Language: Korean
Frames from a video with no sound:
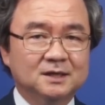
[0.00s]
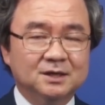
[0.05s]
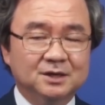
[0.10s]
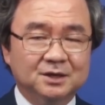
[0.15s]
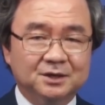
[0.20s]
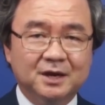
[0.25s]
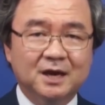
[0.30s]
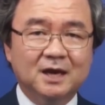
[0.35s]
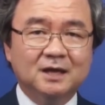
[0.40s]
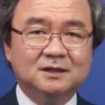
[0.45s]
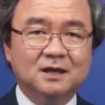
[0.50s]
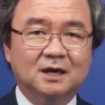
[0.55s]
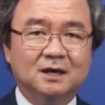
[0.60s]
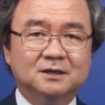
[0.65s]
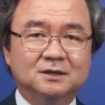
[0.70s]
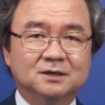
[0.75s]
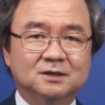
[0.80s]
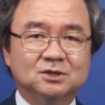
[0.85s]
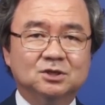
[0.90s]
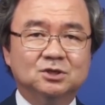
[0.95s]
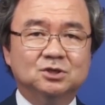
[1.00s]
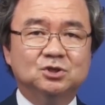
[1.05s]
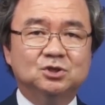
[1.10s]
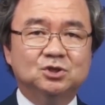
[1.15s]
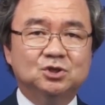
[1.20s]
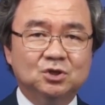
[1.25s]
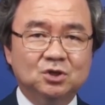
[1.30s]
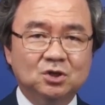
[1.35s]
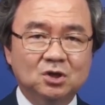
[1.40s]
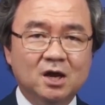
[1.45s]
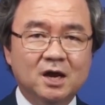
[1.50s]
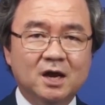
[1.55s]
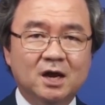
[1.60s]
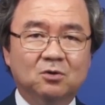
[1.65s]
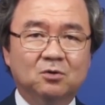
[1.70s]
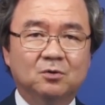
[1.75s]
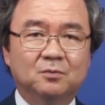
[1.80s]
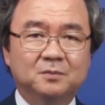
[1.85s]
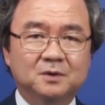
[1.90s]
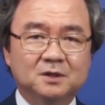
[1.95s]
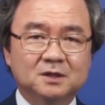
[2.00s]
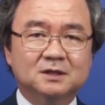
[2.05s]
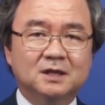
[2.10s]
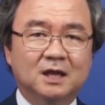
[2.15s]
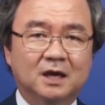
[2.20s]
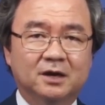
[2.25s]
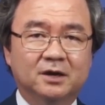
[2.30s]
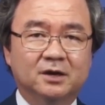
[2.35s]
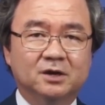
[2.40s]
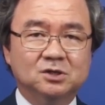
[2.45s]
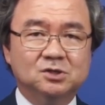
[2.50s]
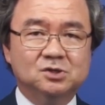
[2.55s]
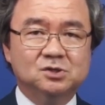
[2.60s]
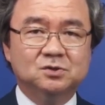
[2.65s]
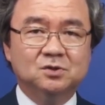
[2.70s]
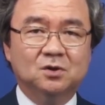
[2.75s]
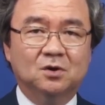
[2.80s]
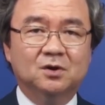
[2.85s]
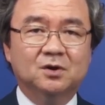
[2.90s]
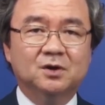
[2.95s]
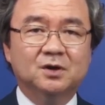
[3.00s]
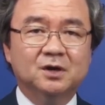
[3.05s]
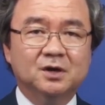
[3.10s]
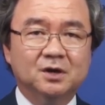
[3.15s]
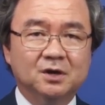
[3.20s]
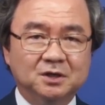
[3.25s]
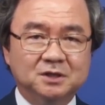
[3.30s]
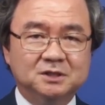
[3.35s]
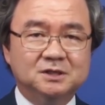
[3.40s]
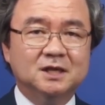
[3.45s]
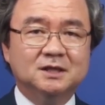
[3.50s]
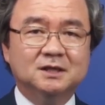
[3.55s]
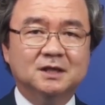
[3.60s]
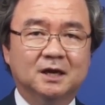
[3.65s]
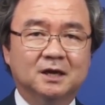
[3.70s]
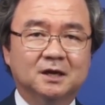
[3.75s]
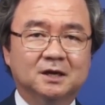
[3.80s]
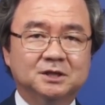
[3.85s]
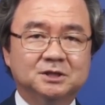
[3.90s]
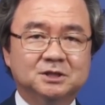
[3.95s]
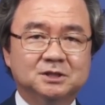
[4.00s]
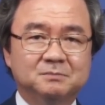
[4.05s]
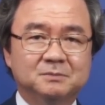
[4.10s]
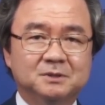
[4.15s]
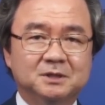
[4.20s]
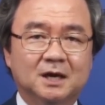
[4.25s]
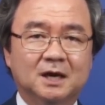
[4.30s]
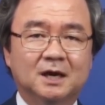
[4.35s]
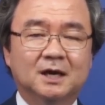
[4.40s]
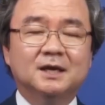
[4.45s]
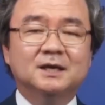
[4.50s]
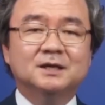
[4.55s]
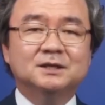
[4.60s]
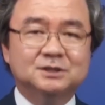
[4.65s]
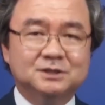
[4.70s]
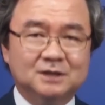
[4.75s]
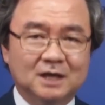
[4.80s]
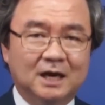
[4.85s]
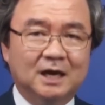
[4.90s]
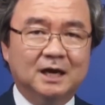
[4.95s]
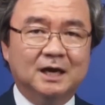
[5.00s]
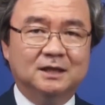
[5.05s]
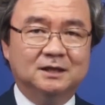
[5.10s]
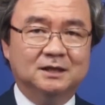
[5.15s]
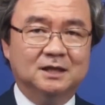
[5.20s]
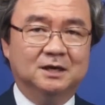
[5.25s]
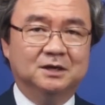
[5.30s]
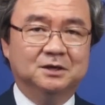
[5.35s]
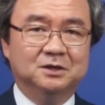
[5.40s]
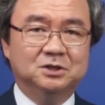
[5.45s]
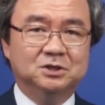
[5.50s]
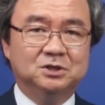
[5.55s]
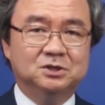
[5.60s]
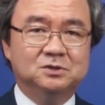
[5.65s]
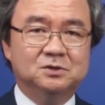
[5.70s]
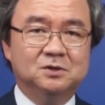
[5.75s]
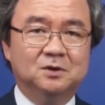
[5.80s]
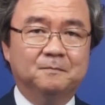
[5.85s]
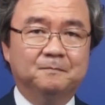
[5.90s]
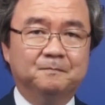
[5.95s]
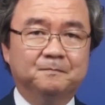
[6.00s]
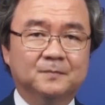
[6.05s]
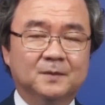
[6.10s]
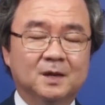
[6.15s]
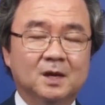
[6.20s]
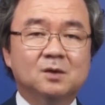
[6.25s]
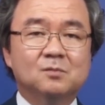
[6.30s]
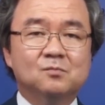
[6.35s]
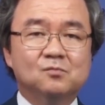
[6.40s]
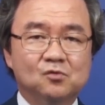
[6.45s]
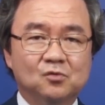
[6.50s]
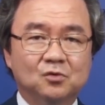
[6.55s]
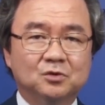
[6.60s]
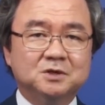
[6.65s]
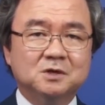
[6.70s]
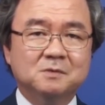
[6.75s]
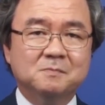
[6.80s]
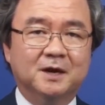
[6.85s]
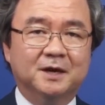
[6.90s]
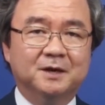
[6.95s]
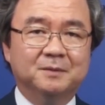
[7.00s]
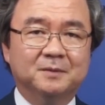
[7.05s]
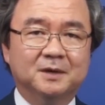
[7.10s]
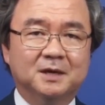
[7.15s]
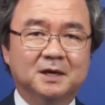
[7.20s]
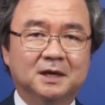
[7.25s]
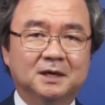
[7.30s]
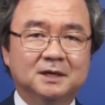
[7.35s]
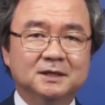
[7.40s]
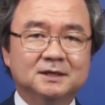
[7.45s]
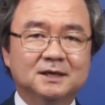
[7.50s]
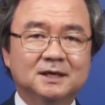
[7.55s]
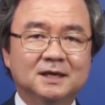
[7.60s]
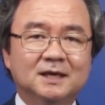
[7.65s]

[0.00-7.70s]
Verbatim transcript: 의뢰했다는 것은 신뢰하고 믿었다는 것이죠. 의지했다는 것입니다. 자랑했다는 것이죠. 무엇을 말입니까?